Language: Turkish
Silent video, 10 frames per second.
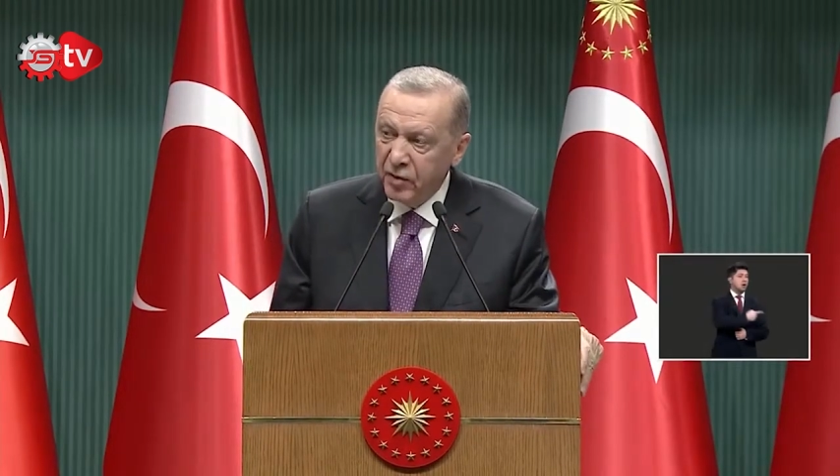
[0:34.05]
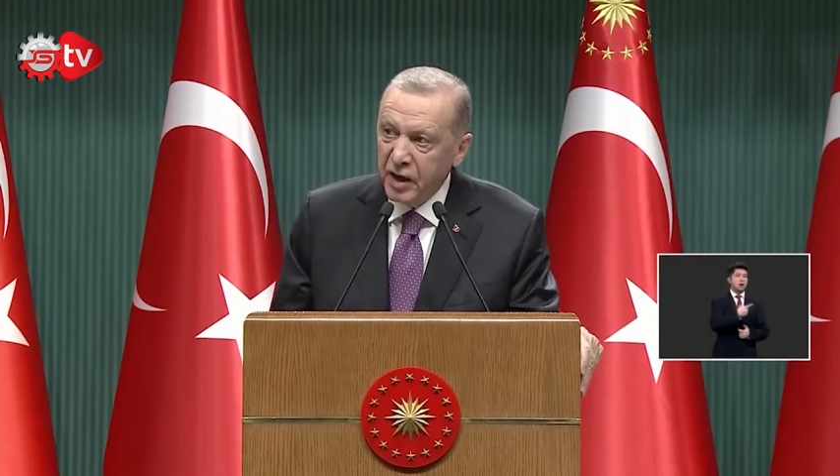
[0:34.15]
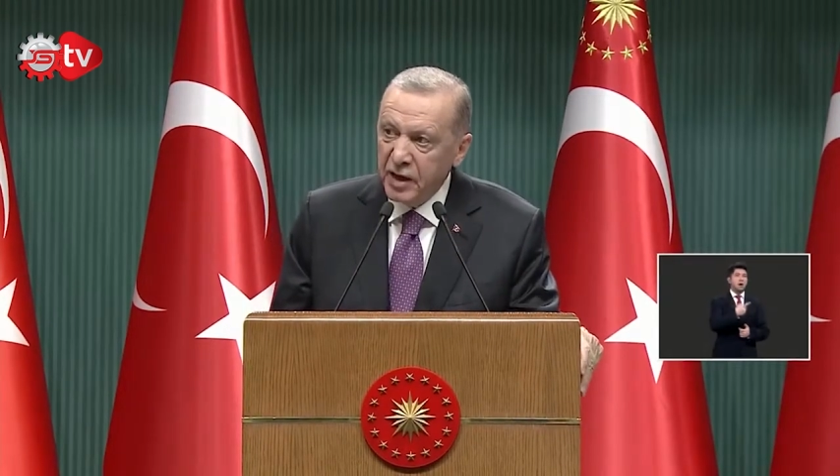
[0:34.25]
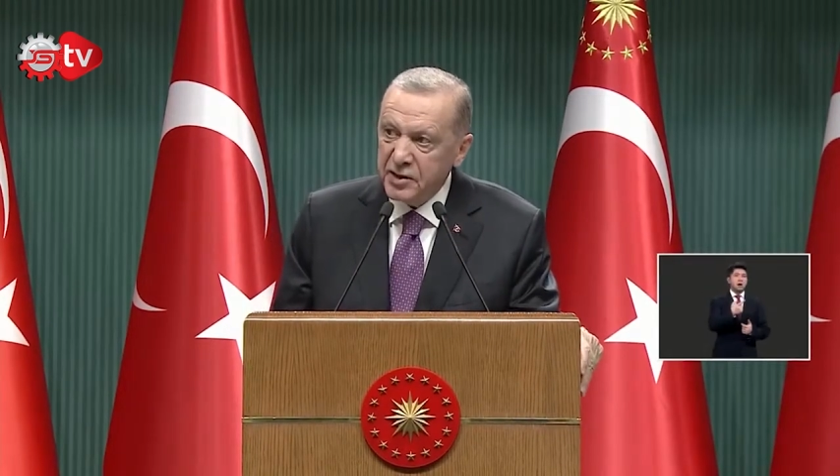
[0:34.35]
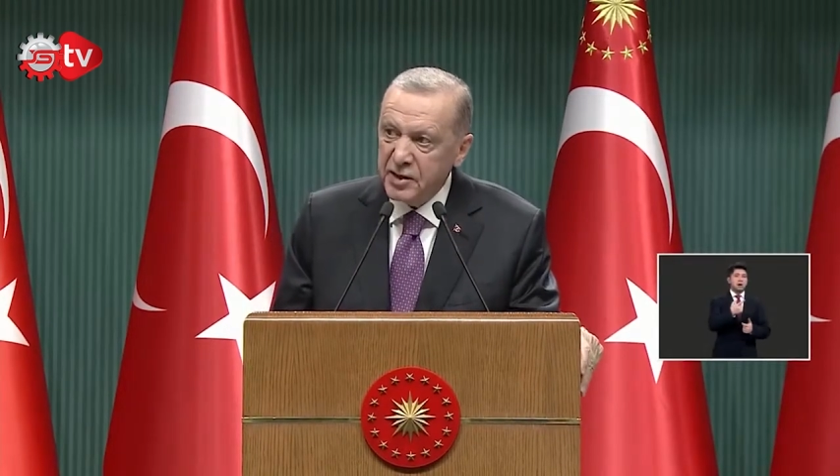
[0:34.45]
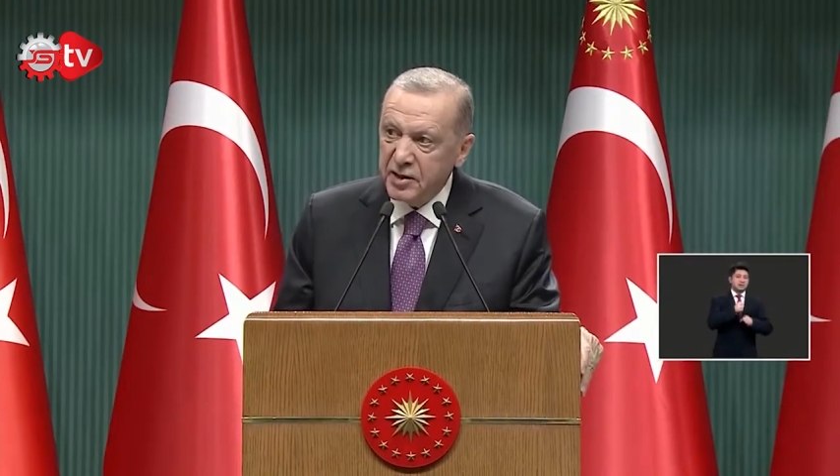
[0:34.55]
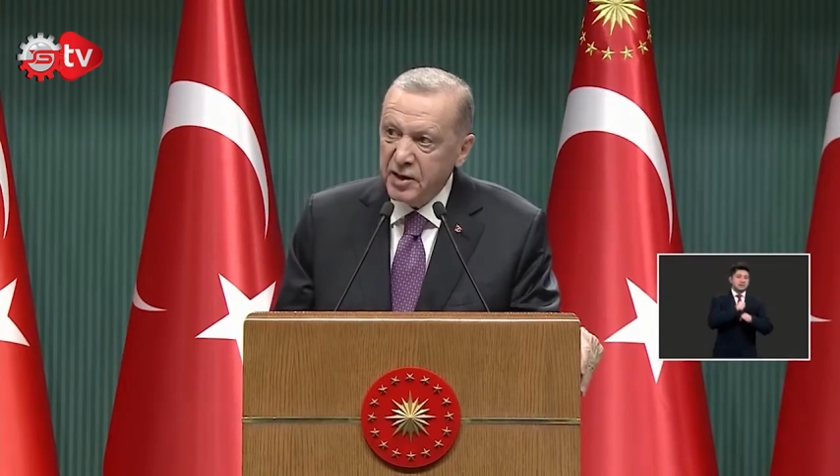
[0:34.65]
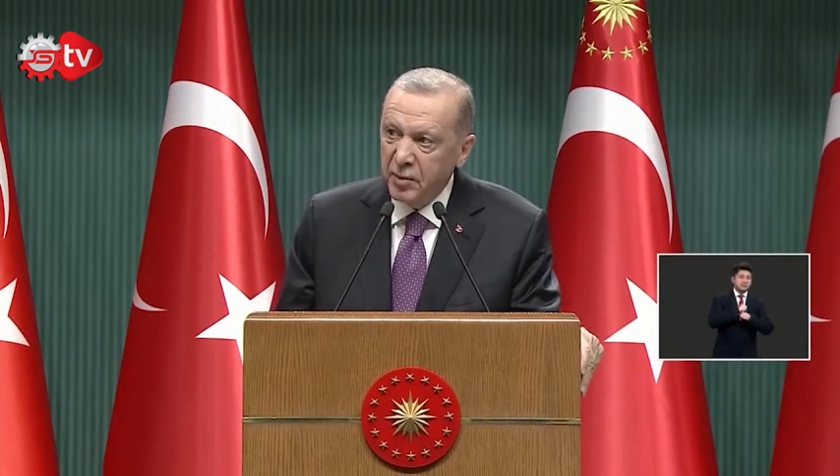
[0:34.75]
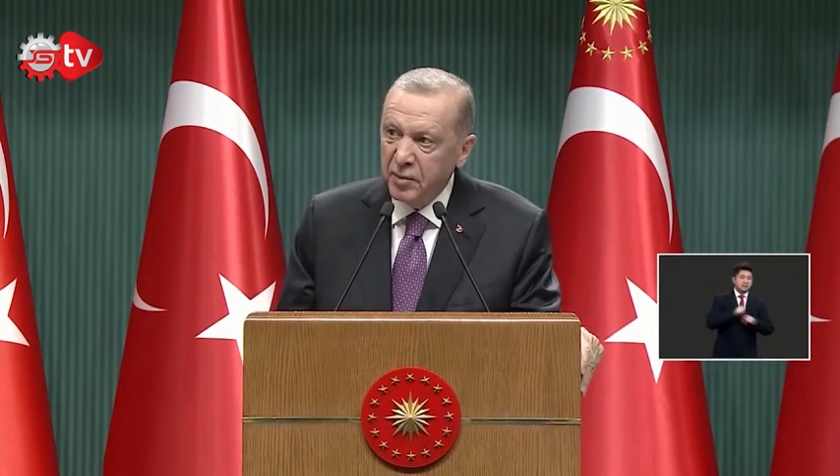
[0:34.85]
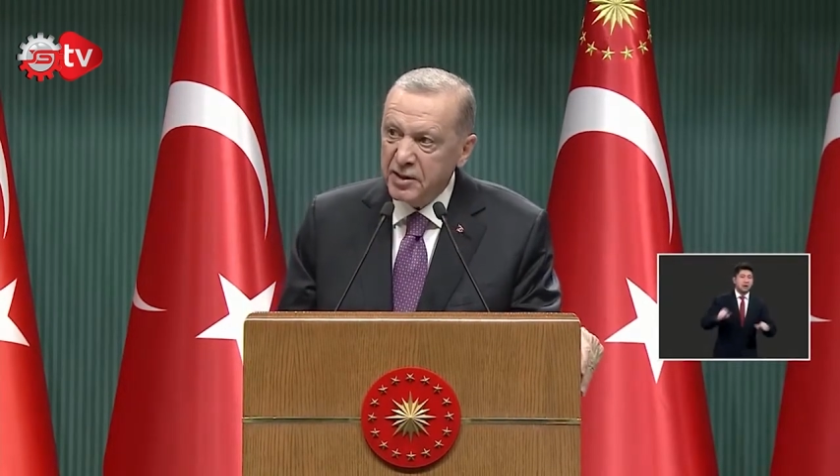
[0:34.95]
ve
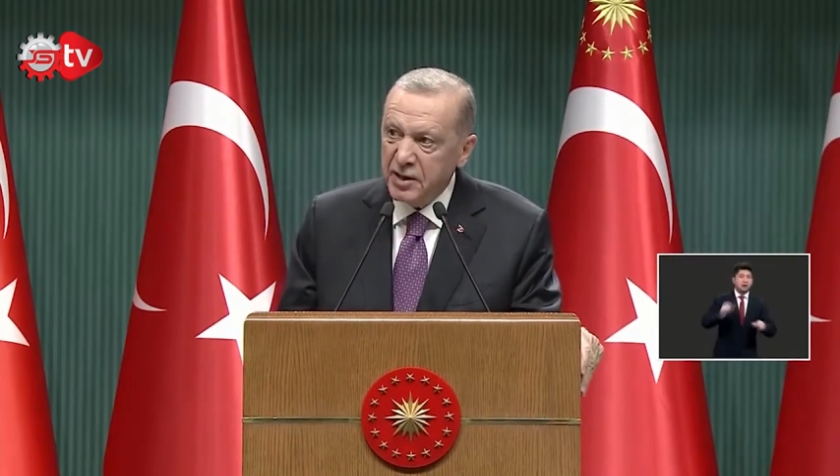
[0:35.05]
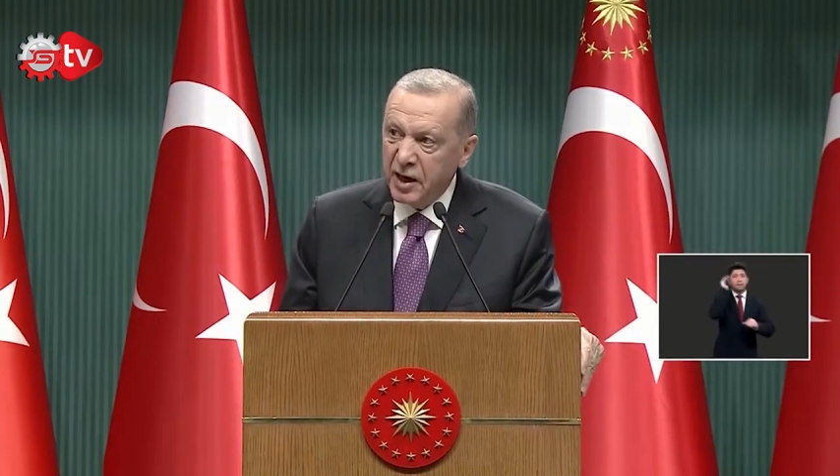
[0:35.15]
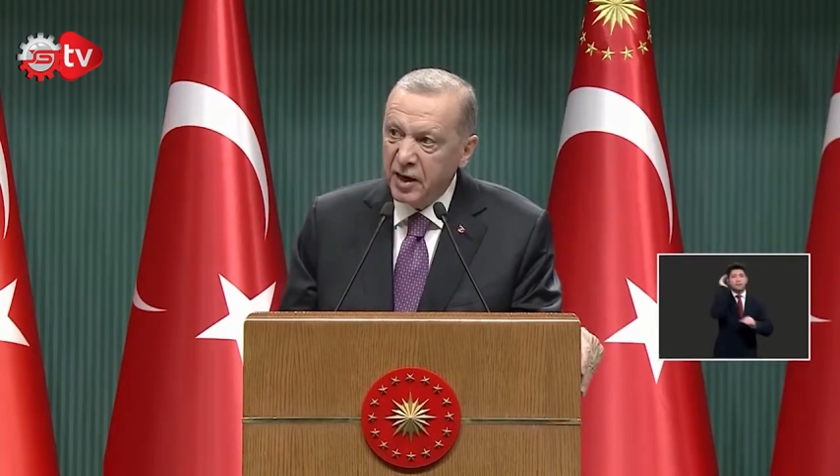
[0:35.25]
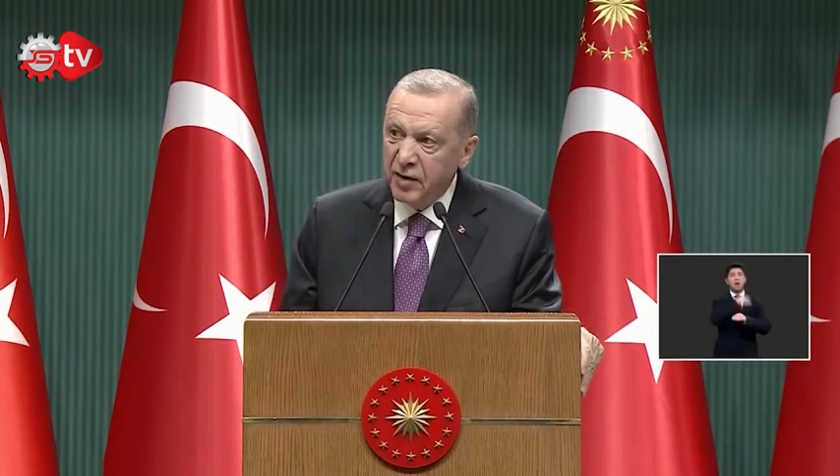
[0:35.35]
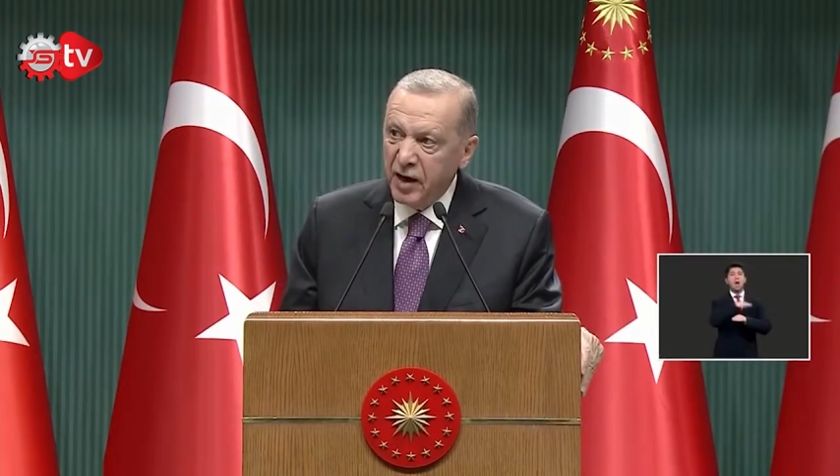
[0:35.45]
istihdama zarar